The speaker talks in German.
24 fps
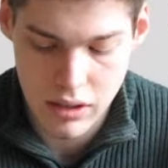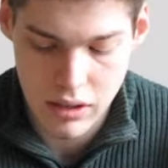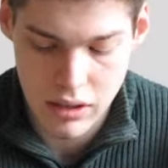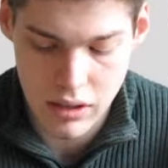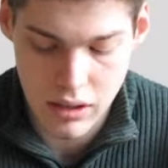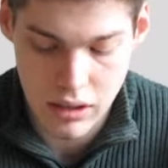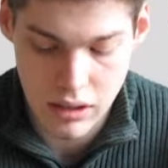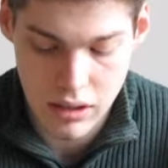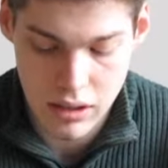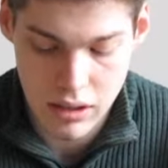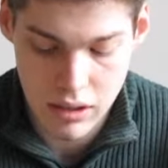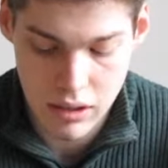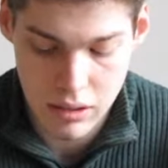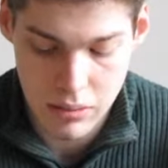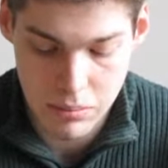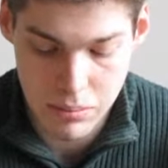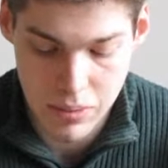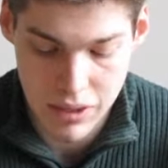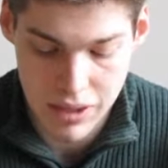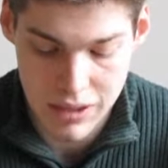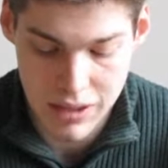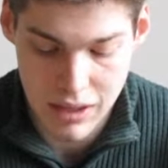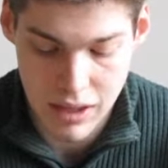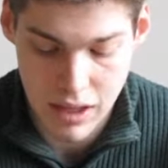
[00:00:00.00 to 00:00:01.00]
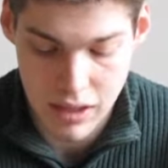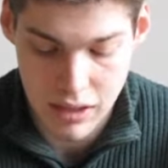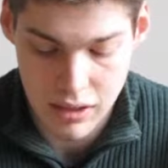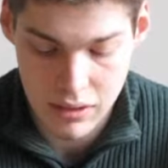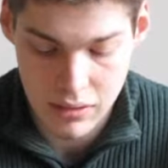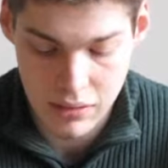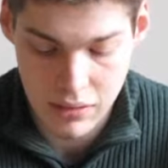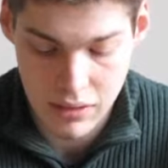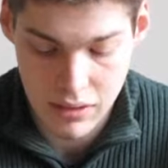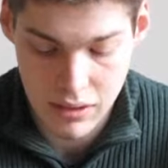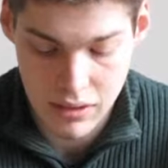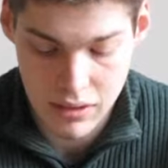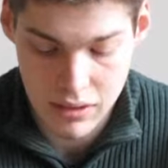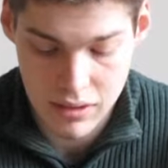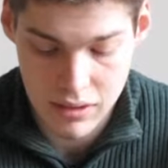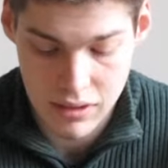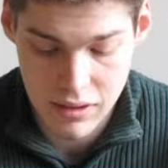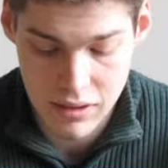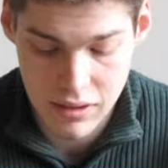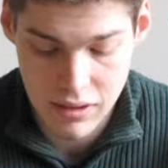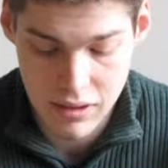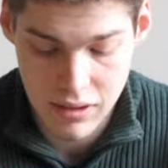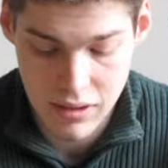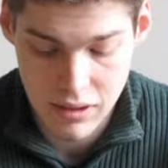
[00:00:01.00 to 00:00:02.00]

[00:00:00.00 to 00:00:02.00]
äh, na, beitragen wird.